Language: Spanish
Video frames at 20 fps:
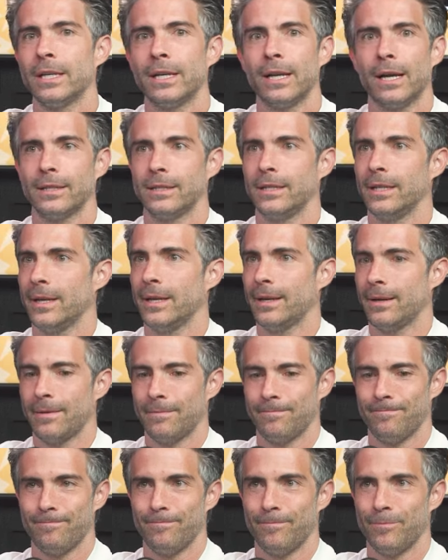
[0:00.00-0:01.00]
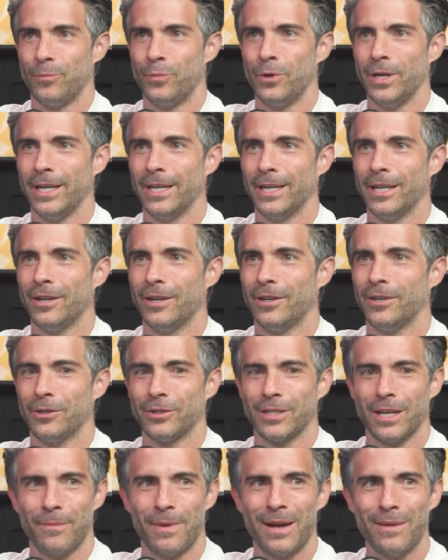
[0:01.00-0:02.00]
será así de bring it on, o
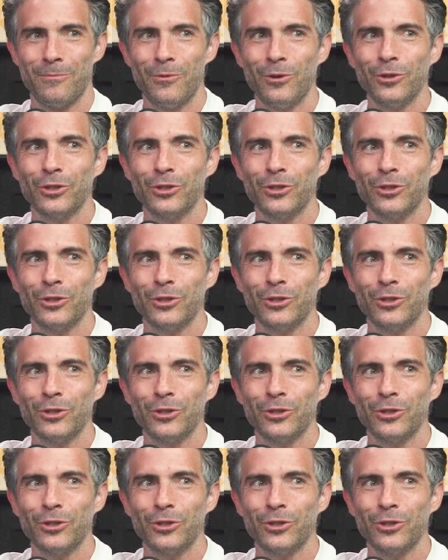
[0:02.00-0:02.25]
sea, vamos a vamos Te